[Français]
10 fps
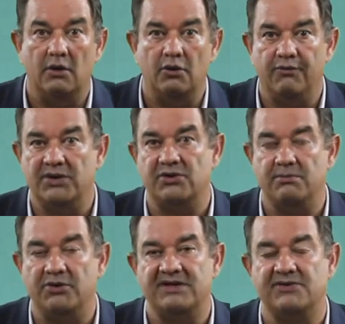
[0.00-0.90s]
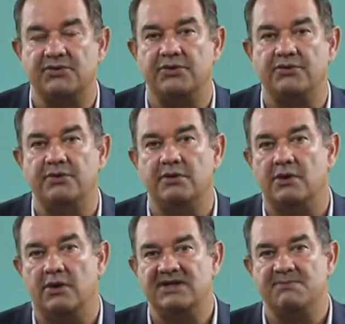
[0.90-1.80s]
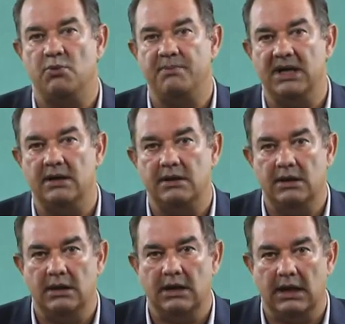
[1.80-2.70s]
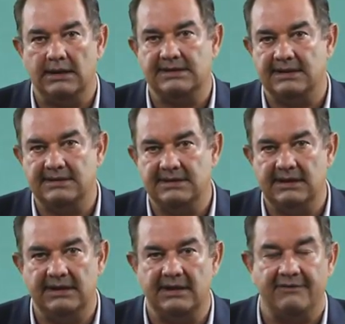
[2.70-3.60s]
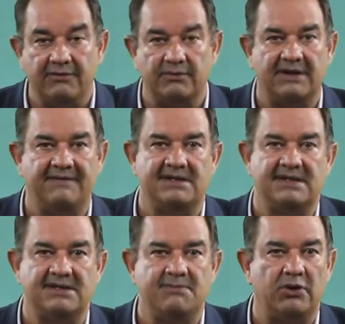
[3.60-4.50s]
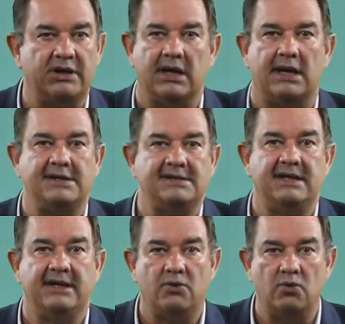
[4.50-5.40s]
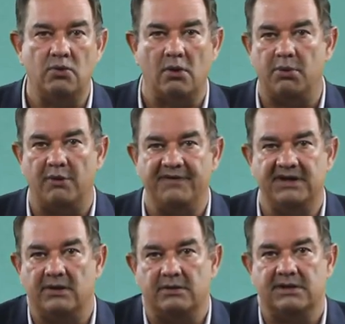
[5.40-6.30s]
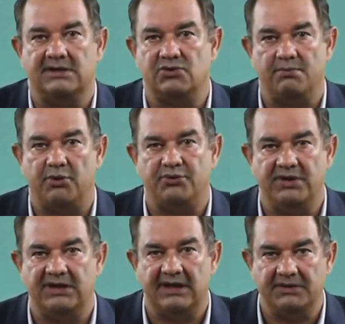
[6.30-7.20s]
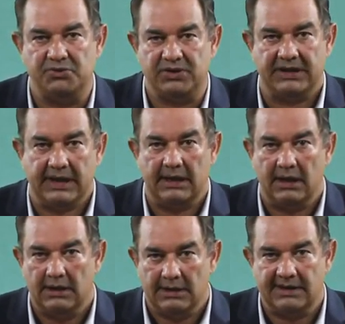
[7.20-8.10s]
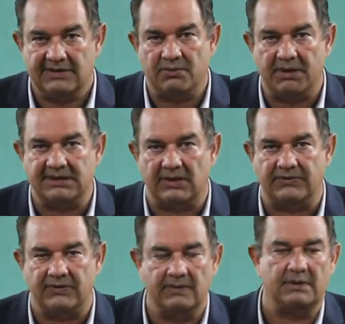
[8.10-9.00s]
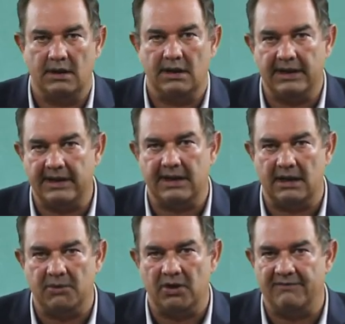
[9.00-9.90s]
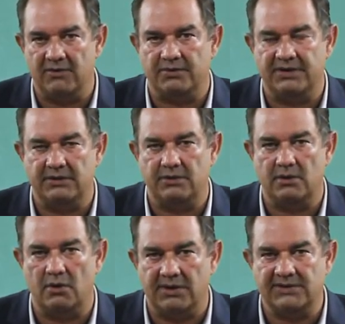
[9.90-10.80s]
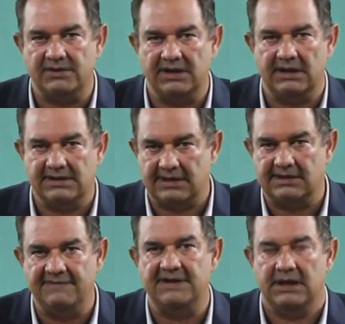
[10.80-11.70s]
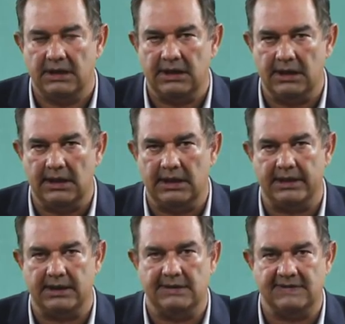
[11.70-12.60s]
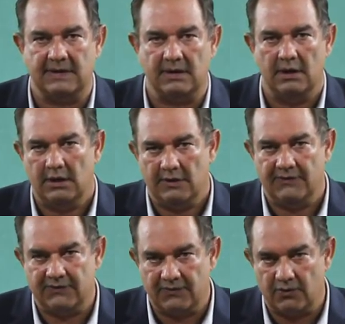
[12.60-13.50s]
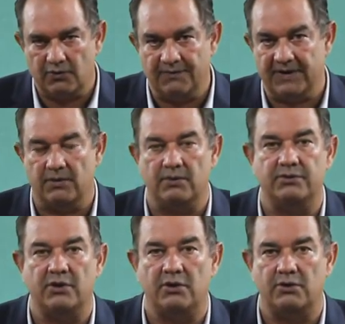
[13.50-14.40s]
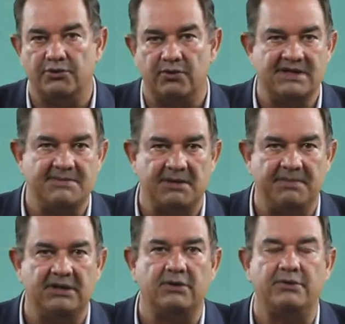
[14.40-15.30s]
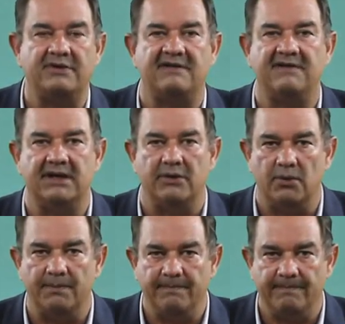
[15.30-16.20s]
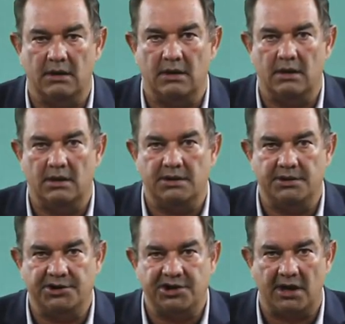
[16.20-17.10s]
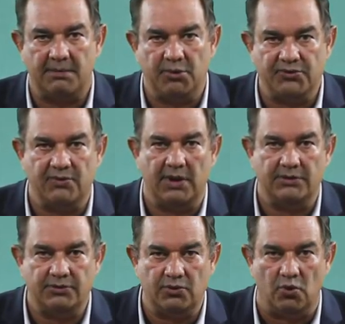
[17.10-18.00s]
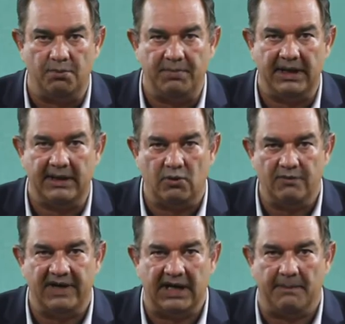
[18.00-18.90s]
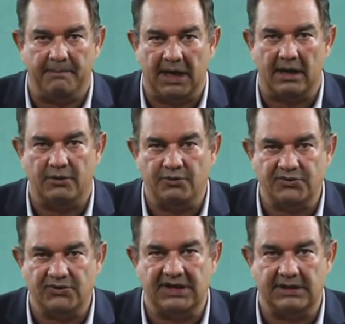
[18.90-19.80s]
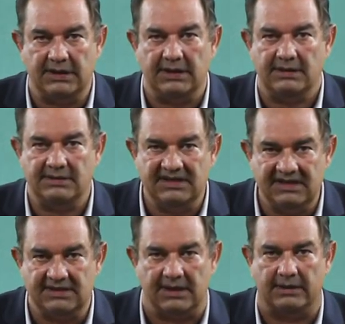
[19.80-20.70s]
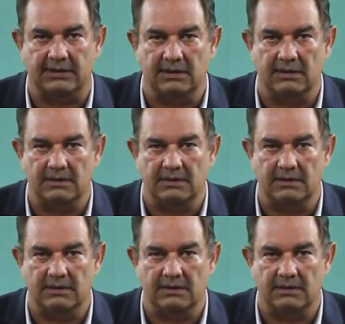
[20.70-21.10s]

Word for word: Le foisonnement de ces structures correspond bien à cette idée d'un fonds d'investissement qui réalise des coûts en profitant des opportunités industrielles qui se présentent. Il y a également la volonté de cloisonner les activités et les risques, ce que nous verrons dans le troisième chapitre de cette vidéo. Chaque besoin du groupe est couvert par une société distincte.